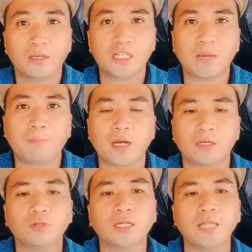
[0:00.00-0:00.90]
is kapag
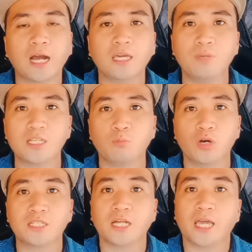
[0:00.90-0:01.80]
yung lalaki
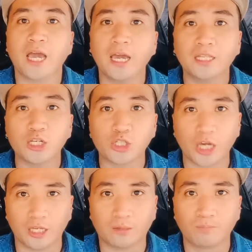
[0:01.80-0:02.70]
mismo is nag
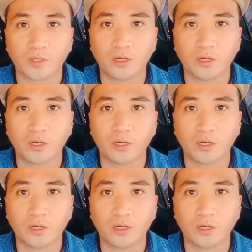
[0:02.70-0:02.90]
initiate